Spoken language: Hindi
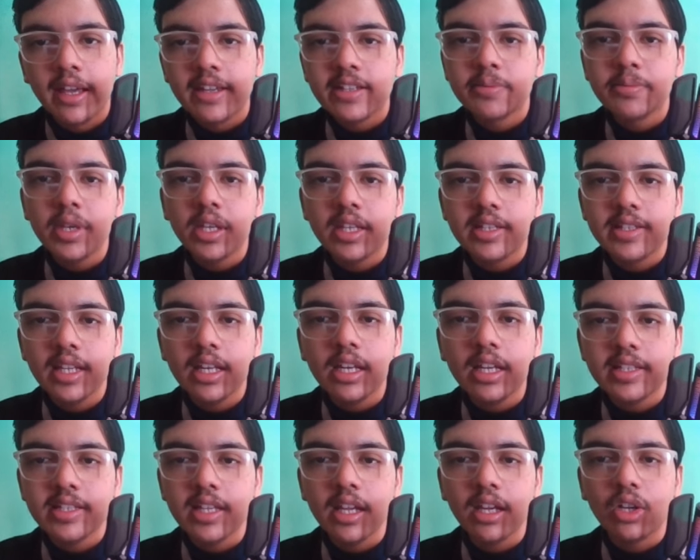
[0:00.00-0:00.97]
इसमें किसी ना
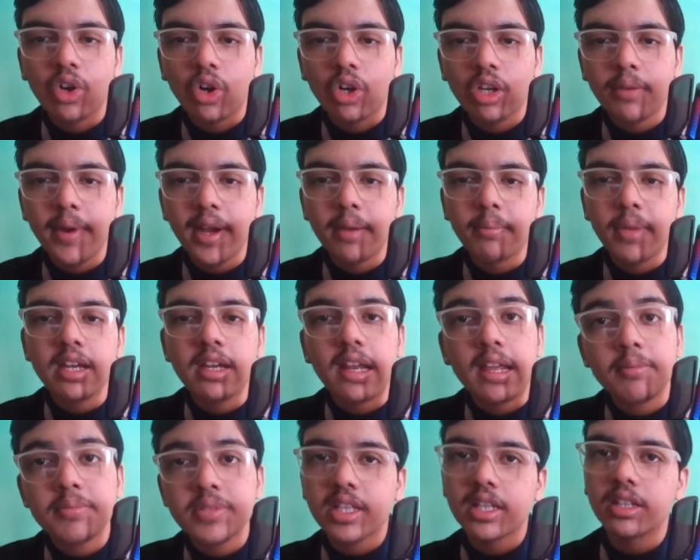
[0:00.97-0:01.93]
किसी एक डॉक्यूमेंट में
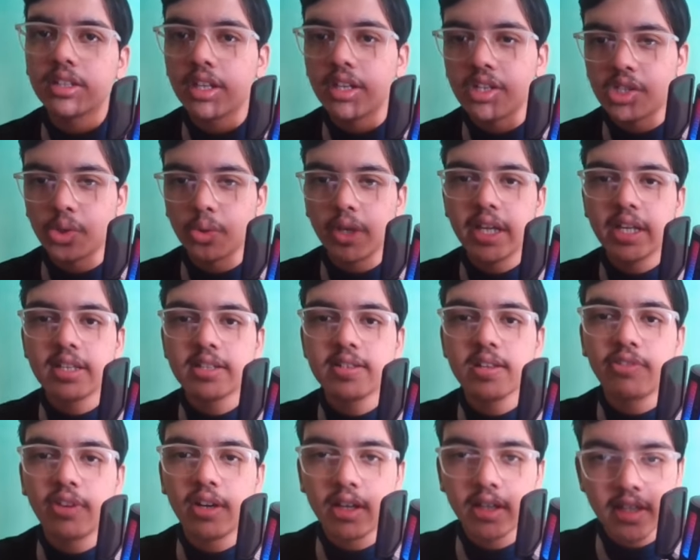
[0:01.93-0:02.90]
नेम्स के अंदर इशू है
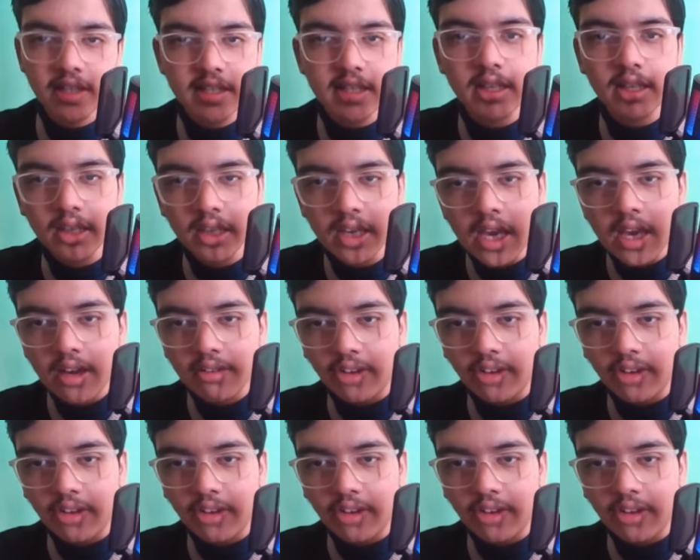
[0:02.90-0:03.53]
किसी किसी के